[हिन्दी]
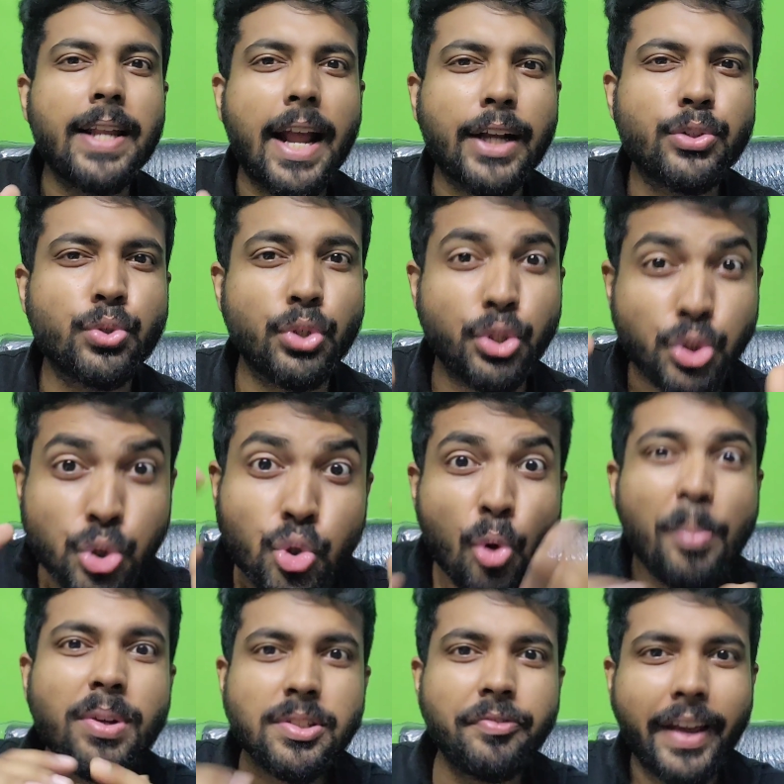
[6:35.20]
ईयर एक्चुअली
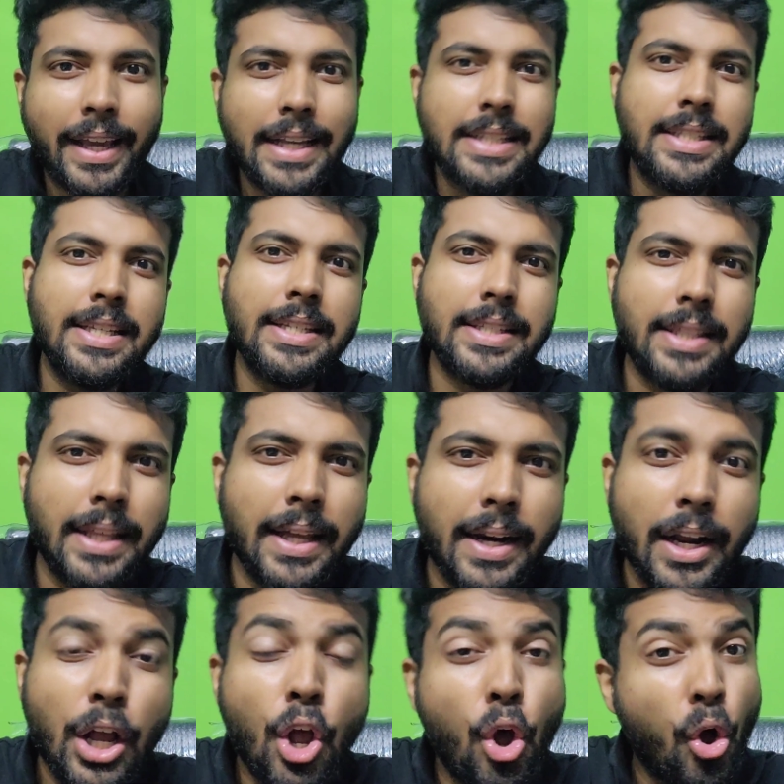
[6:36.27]
सो मच वैकेंसी इज देयर